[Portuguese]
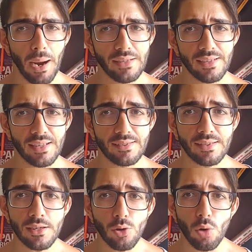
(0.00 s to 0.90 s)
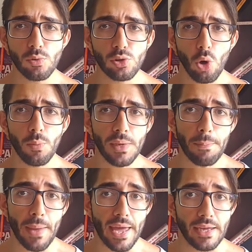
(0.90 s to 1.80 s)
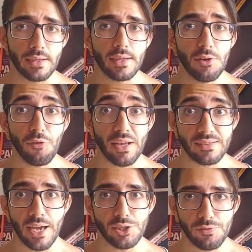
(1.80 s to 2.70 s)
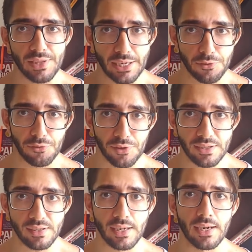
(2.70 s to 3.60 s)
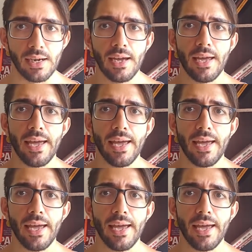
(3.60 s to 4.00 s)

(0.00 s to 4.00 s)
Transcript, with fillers: Mas assim como dormir bem e fazer atividade física,